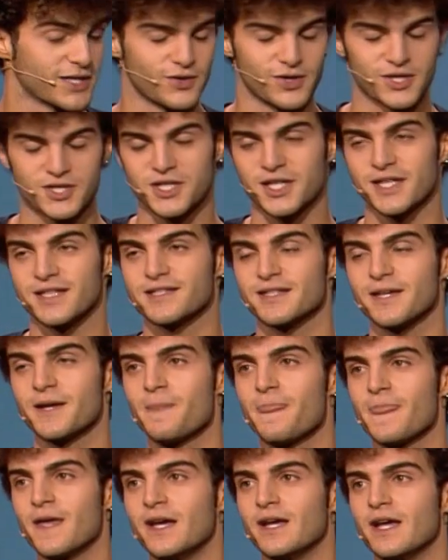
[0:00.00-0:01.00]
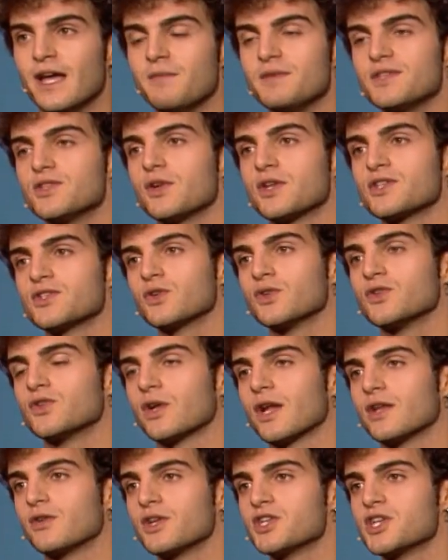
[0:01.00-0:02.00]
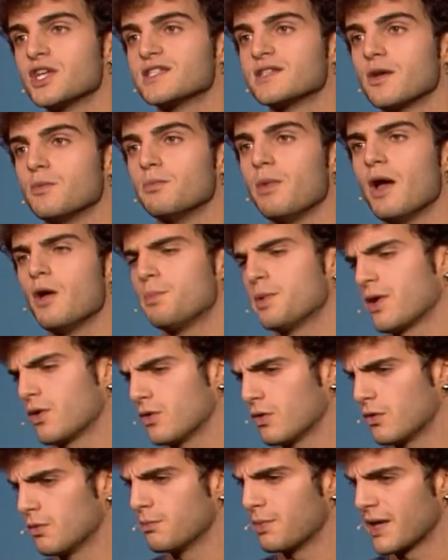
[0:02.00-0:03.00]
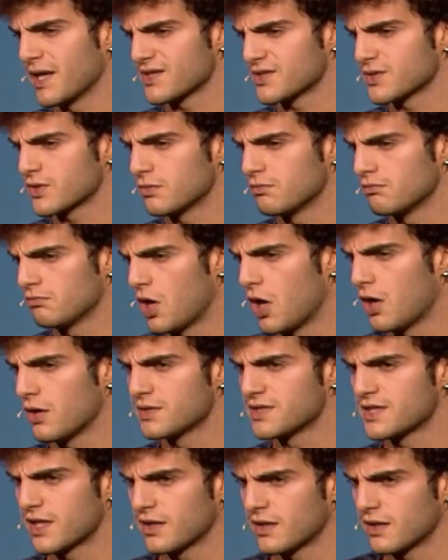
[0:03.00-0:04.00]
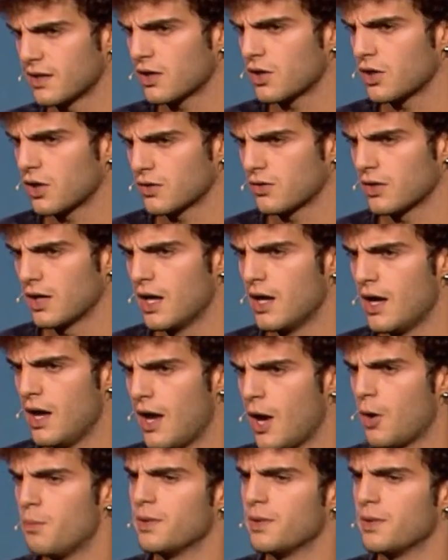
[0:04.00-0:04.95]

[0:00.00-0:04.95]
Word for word: adolescenza e mi sono reso conto che l'adolescenza è un, è un periodo complesso, no? Sarete d'accordo che è un